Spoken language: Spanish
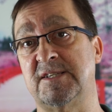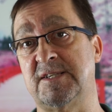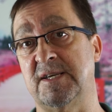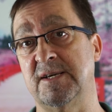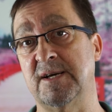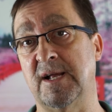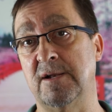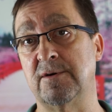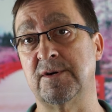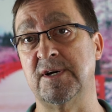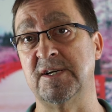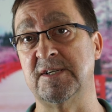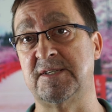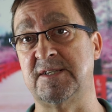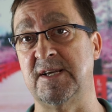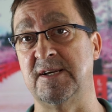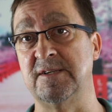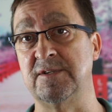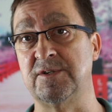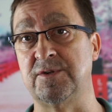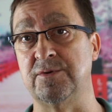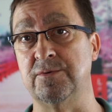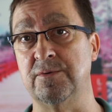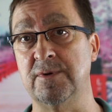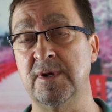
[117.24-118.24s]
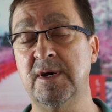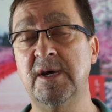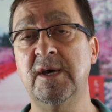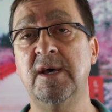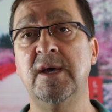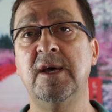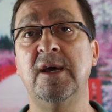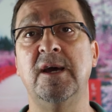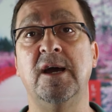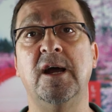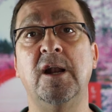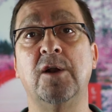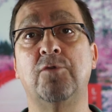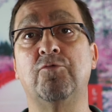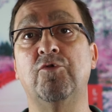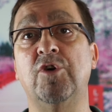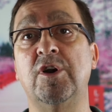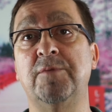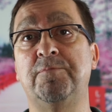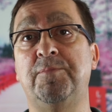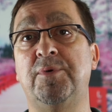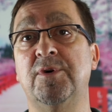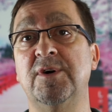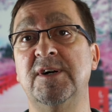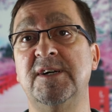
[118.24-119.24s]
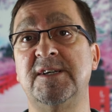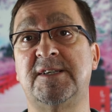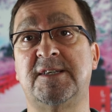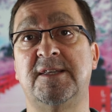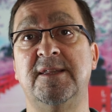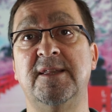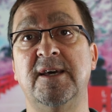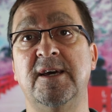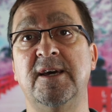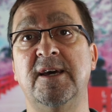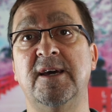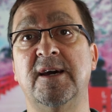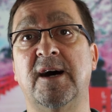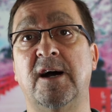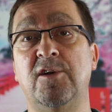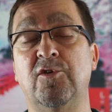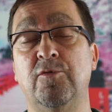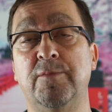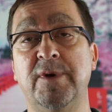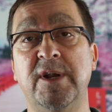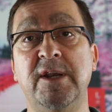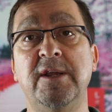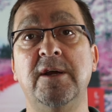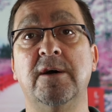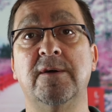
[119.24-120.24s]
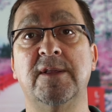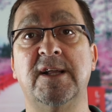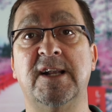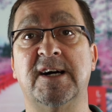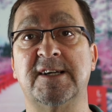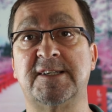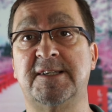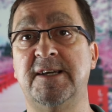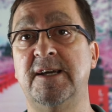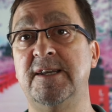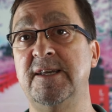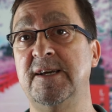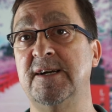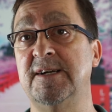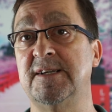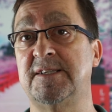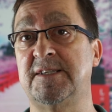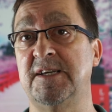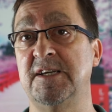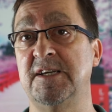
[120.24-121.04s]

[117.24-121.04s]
que es, a lo que es Samsung. El cuerpo es de aluminio de la serie